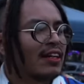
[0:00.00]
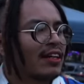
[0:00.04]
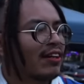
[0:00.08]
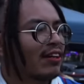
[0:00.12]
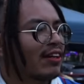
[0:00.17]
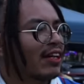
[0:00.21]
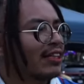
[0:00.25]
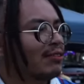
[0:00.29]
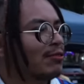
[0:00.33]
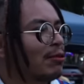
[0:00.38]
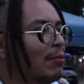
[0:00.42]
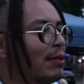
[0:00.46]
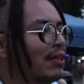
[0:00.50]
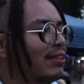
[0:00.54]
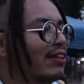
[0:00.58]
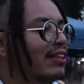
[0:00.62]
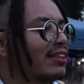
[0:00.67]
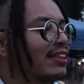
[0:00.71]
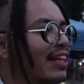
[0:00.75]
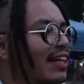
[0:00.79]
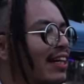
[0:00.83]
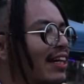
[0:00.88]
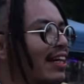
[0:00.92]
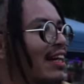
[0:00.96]
Creo que es momento
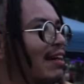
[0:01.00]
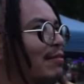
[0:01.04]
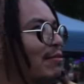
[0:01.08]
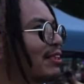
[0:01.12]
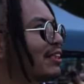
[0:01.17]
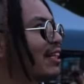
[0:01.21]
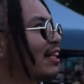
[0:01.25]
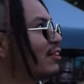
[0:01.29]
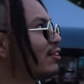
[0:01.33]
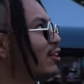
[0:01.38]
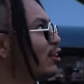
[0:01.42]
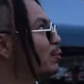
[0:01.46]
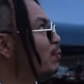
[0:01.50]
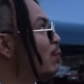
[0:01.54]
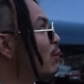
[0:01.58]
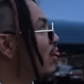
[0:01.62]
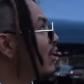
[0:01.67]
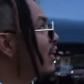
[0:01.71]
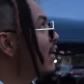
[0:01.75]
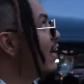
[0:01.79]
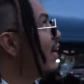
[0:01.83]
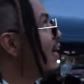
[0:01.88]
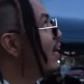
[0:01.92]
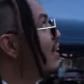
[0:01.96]
de seguirle, mis santos,
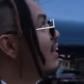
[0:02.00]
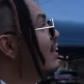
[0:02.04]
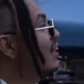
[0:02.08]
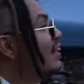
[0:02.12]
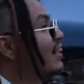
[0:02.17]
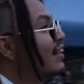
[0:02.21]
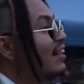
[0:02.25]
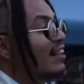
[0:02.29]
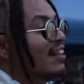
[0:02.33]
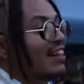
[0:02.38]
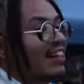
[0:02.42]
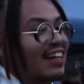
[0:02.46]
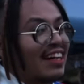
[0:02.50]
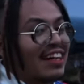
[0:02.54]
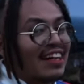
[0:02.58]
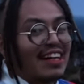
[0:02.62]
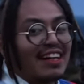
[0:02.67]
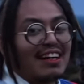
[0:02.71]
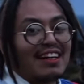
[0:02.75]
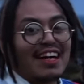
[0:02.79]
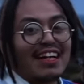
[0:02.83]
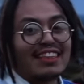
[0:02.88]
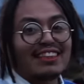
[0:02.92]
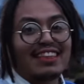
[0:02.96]
porque
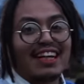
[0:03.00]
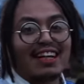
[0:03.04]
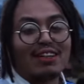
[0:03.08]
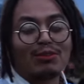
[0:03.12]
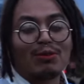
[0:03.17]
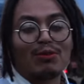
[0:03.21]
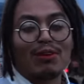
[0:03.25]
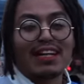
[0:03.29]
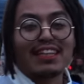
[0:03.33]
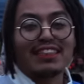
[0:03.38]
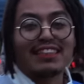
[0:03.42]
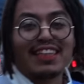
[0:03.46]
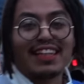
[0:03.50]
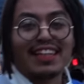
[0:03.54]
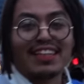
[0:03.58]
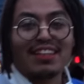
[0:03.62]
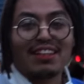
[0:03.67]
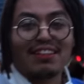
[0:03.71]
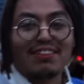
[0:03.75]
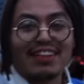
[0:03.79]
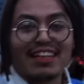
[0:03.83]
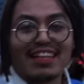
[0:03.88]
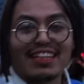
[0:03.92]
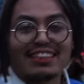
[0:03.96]
eh, ya está
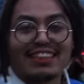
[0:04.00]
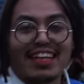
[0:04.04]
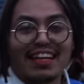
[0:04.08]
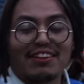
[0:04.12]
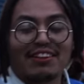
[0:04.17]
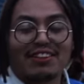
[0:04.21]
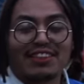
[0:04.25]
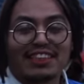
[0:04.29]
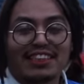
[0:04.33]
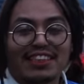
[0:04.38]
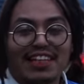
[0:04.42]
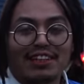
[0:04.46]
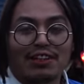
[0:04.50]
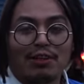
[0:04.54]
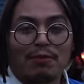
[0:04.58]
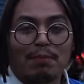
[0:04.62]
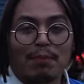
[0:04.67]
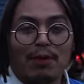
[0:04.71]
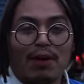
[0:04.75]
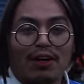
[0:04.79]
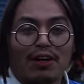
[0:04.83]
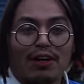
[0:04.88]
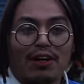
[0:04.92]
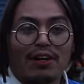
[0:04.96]
oscureciendo, güey, ya está anocheciendo un
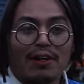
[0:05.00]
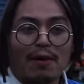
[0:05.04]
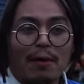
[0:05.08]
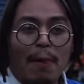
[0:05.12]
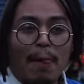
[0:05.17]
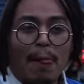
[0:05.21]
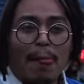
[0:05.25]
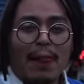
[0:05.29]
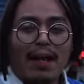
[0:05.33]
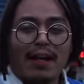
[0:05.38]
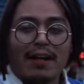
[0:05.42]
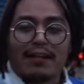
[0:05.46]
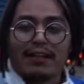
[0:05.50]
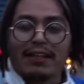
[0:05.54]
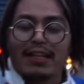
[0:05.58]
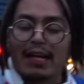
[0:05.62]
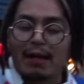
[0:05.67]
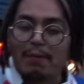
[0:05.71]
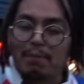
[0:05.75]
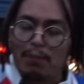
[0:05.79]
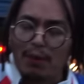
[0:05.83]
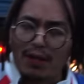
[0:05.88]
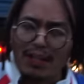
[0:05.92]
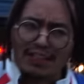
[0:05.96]
poco.
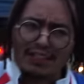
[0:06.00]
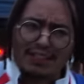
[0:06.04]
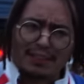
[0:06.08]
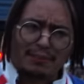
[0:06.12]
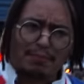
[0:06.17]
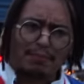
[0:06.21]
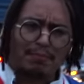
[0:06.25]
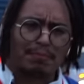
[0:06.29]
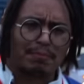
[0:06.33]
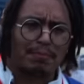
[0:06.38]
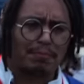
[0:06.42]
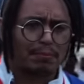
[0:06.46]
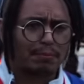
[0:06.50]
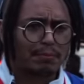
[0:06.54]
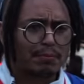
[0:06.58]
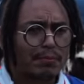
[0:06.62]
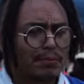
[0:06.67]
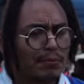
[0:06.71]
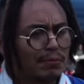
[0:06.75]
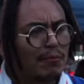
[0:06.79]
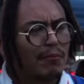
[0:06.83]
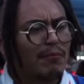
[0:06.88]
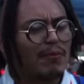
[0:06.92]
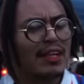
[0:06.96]
Y pues,
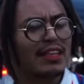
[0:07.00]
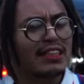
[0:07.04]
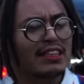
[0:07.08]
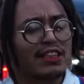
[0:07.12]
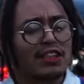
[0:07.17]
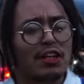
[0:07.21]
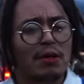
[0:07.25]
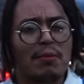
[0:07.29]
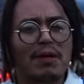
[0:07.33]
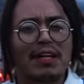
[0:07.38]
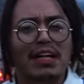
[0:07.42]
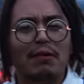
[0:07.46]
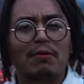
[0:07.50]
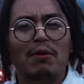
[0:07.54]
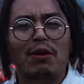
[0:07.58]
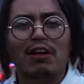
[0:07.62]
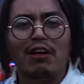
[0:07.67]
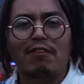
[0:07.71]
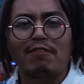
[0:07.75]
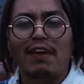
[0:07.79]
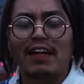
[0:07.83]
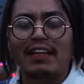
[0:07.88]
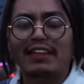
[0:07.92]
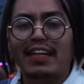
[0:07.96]
si no me
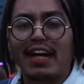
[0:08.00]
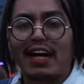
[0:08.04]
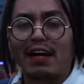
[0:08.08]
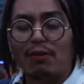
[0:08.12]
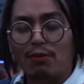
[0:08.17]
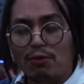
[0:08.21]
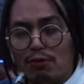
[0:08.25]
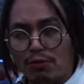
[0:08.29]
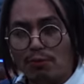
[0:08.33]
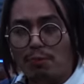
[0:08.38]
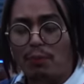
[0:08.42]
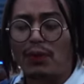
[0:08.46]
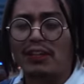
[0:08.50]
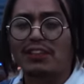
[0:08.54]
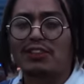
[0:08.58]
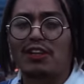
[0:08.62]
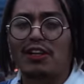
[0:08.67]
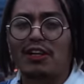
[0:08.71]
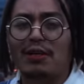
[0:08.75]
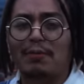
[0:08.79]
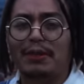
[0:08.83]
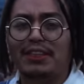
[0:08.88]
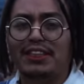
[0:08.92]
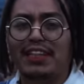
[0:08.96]
equivoco, falta un puesto
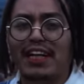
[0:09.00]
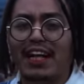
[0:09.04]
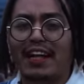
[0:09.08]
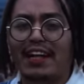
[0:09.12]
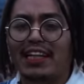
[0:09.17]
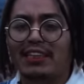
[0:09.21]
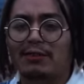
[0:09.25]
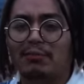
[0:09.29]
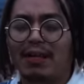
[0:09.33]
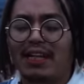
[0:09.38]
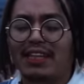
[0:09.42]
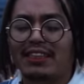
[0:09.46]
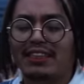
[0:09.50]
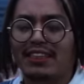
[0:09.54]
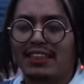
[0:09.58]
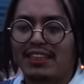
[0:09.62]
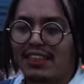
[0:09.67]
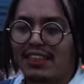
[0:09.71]
de micheladas más.